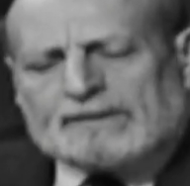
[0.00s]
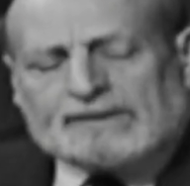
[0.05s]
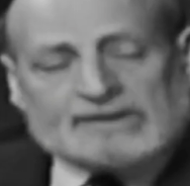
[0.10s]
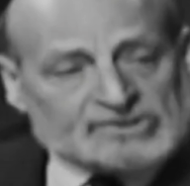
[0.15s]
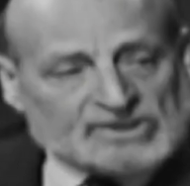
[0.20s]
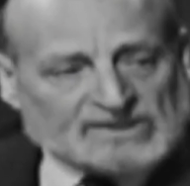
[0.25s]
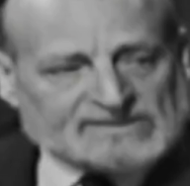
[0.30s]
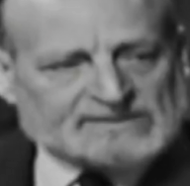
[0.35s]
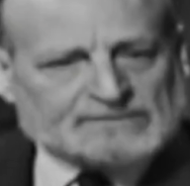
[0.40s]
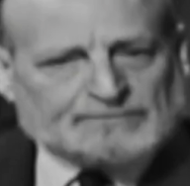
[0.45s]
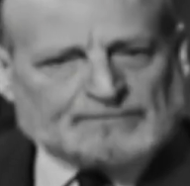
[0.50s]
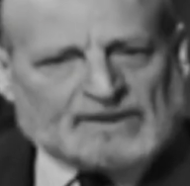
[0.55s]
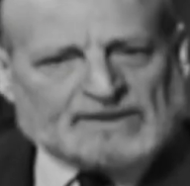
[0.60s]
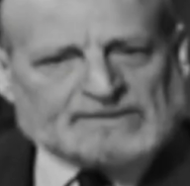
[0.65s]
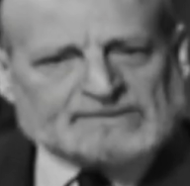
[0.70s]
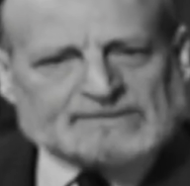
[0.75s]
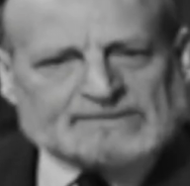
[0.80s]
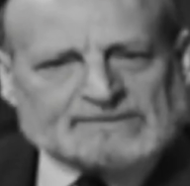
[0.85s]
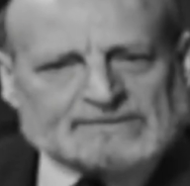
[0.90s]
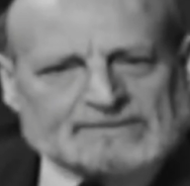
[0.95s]
ذا جاست
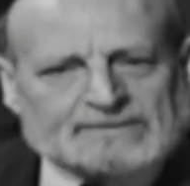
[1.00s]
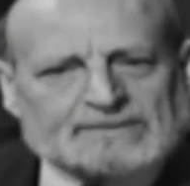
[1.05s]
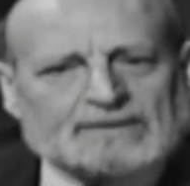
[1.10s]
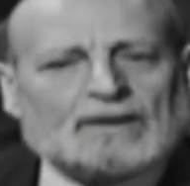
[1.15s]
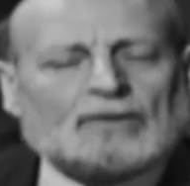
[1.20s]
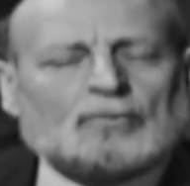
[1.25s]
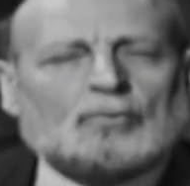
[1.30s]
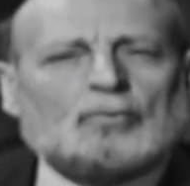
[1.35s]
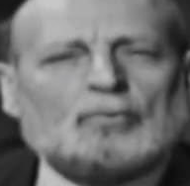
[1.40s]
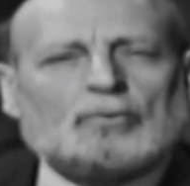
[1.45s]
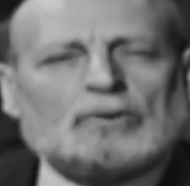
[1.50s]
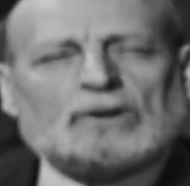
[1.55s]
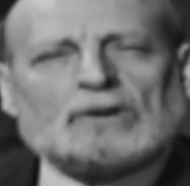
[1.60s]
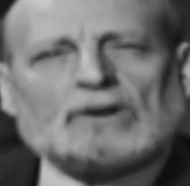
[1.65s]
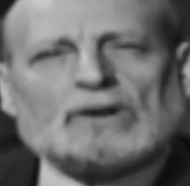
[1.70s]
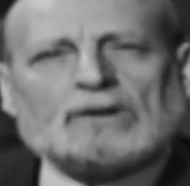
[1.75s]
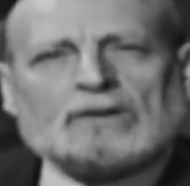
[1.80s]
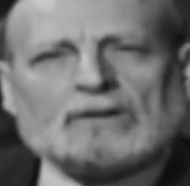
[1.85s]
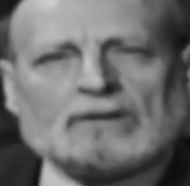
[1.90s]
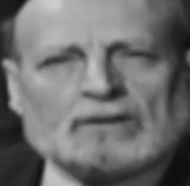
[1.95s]
برايس يقول
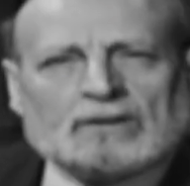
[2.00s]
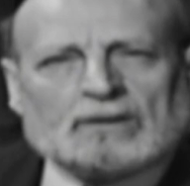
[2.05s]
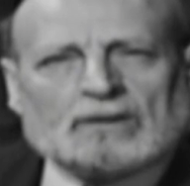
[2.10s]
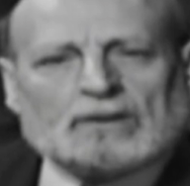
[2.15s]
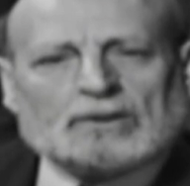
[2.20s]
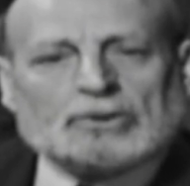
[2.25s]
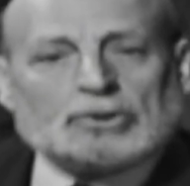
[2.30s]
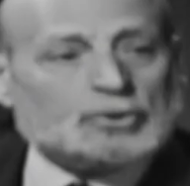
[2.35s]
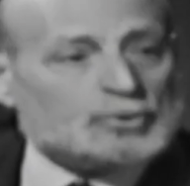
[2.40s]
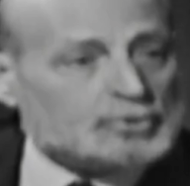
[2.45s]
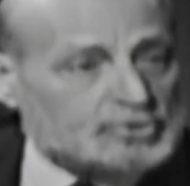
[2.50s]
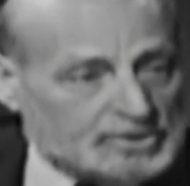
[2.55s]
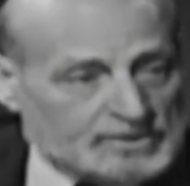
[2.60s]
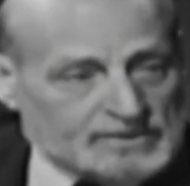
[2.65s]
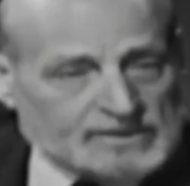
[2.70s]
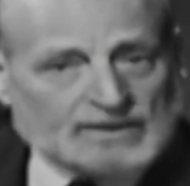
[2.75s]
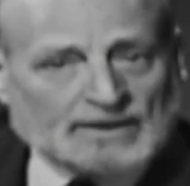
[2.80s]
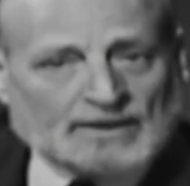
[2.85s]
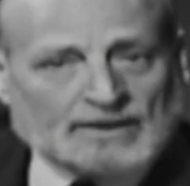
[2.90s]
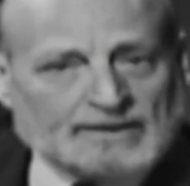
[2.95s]
ان
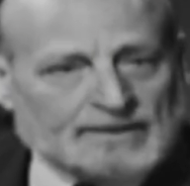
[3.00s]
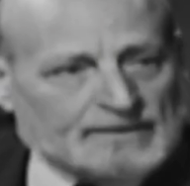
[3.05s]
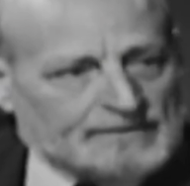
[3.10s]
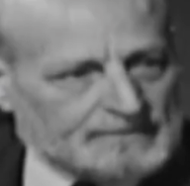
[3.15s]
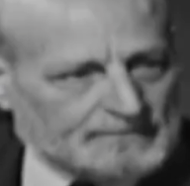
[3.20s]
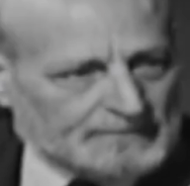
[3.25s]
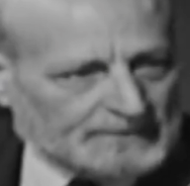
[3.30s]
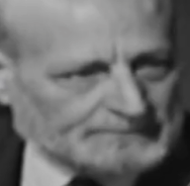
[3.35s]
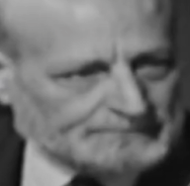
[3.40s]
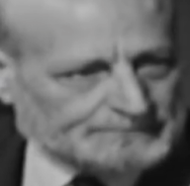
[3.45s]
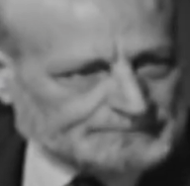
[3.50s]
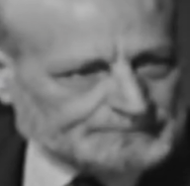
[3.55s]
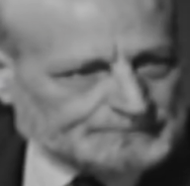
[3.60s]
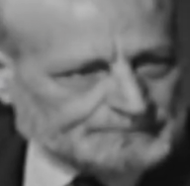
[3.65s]
يوجري اللي هي الربا